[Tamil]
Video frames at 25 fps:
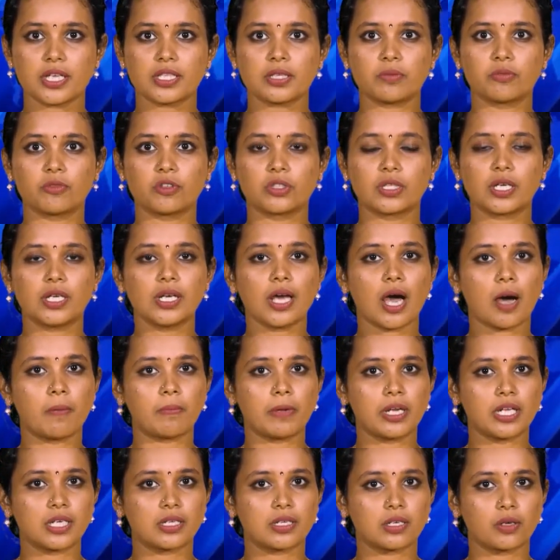தேதி முதல்
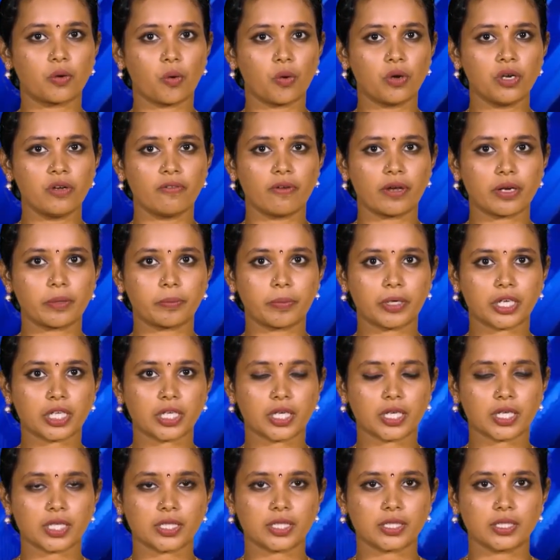அமலுக்கு கொண்டு
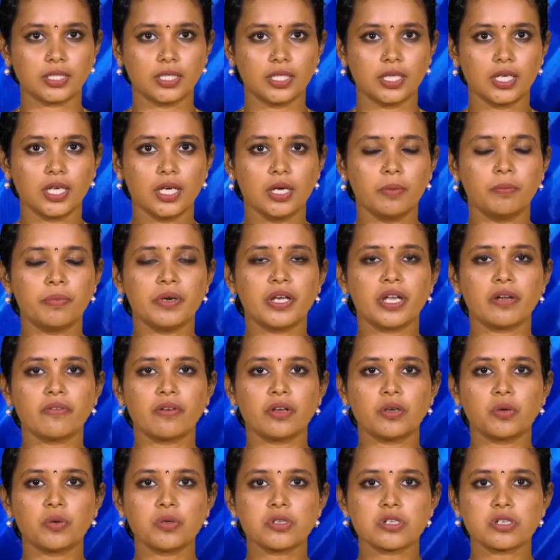வரப்படுகிறது
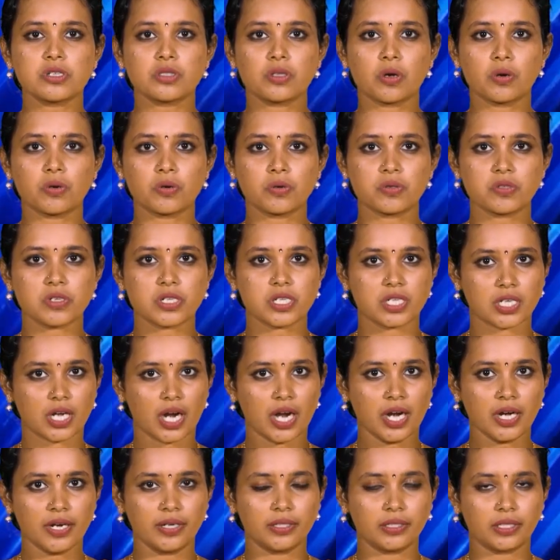பிரிவு நூற்று தொன்னூற்றி
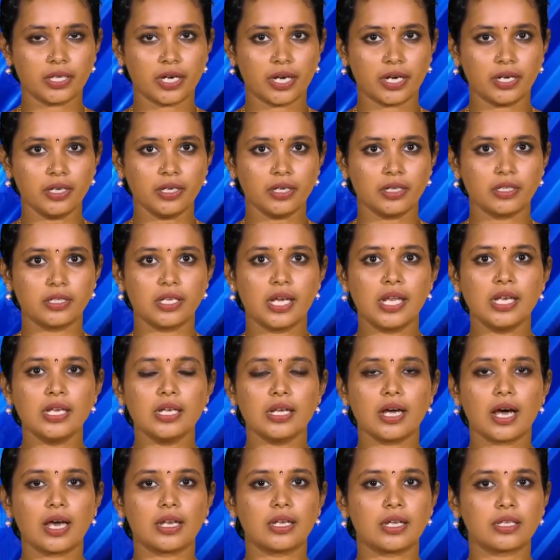ஏழின் கீழ் நில்
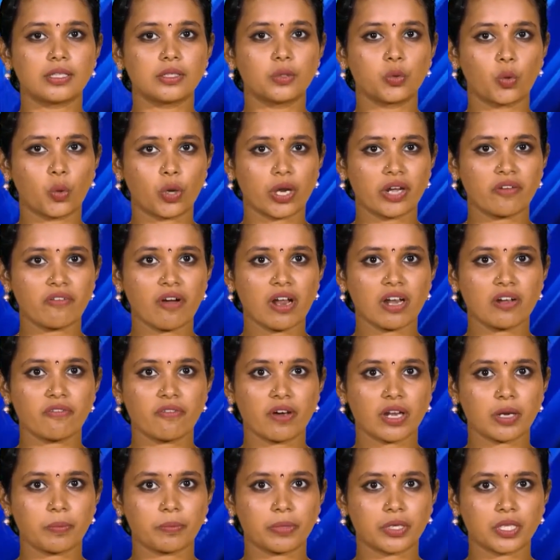அல்லது குறைவான
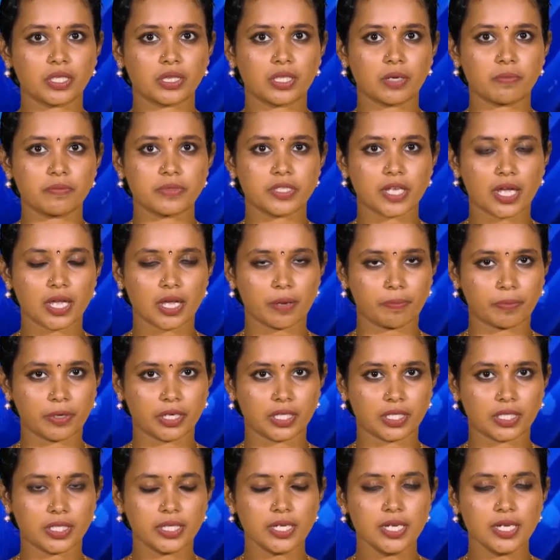வரி பிடித்தம் செய்யப்பட்டு